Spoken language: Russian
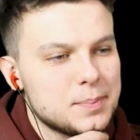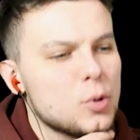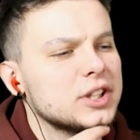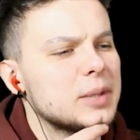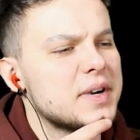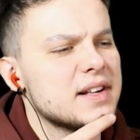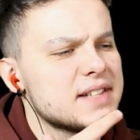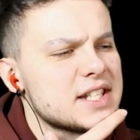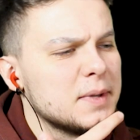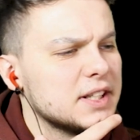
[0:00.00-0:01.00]
испуганно
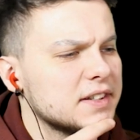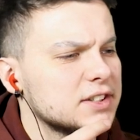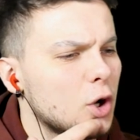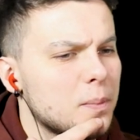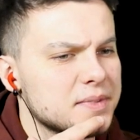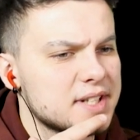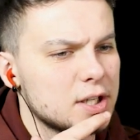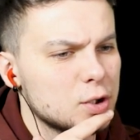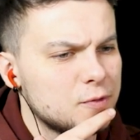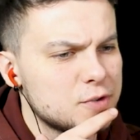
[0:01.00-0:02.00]
принялся осматривать дом,
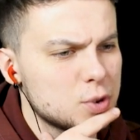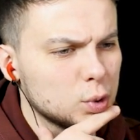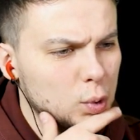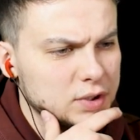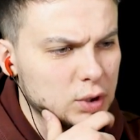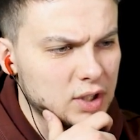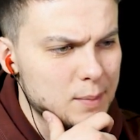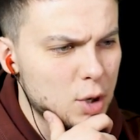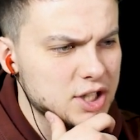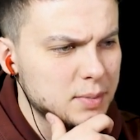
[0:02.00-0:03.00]
заглянув всюду, куда только
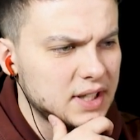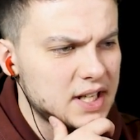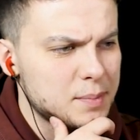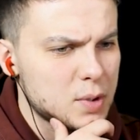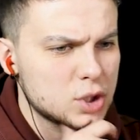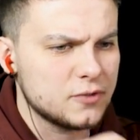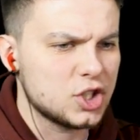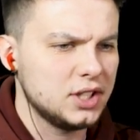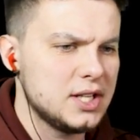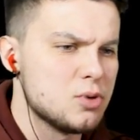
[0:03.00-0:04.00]
можно было, и не обнаружив
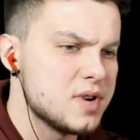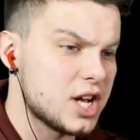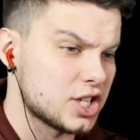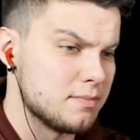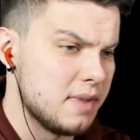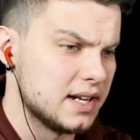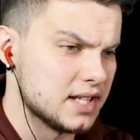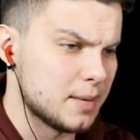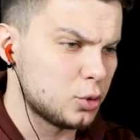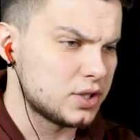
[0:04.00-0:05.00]
жены, умняша
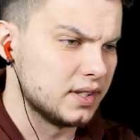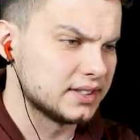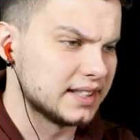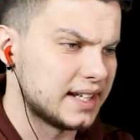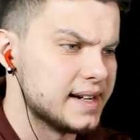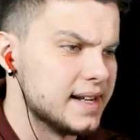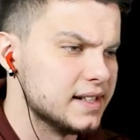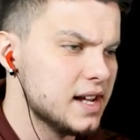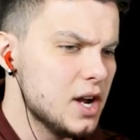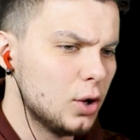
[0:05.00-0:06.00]
медленно опустился на
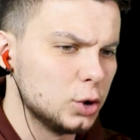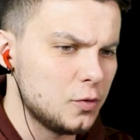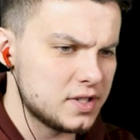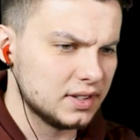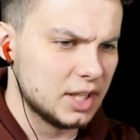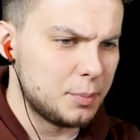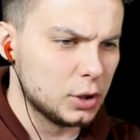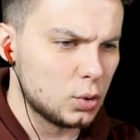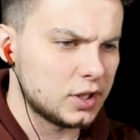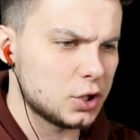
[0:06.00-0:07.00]
колени. Он увидел на
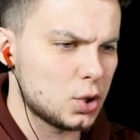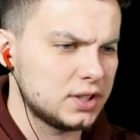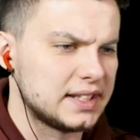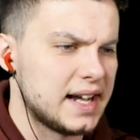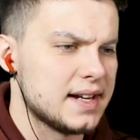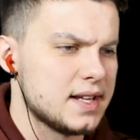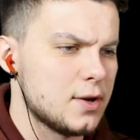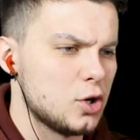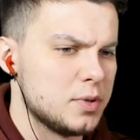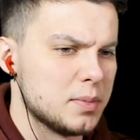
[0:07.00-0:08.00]
полу клочок ткани
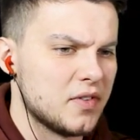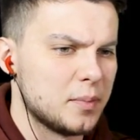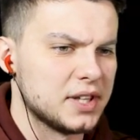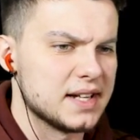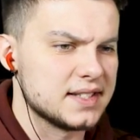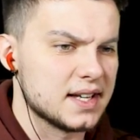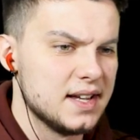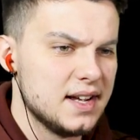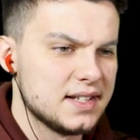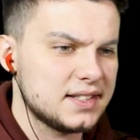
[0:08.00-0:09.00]
ее любимого платья.
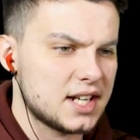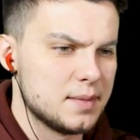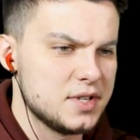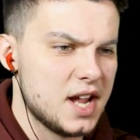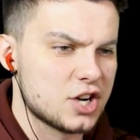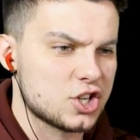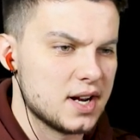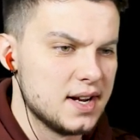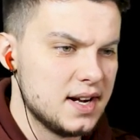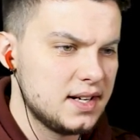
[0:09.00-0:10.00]
Скромняша,
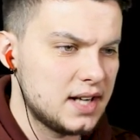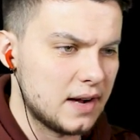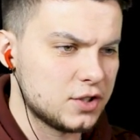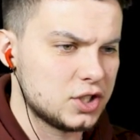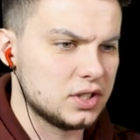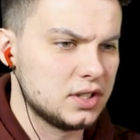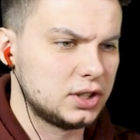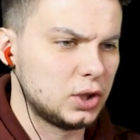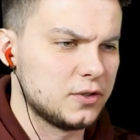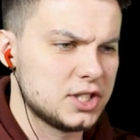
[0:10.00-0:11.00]
как все
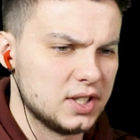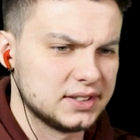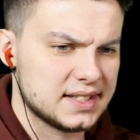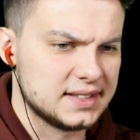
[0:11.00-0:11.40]
кто все это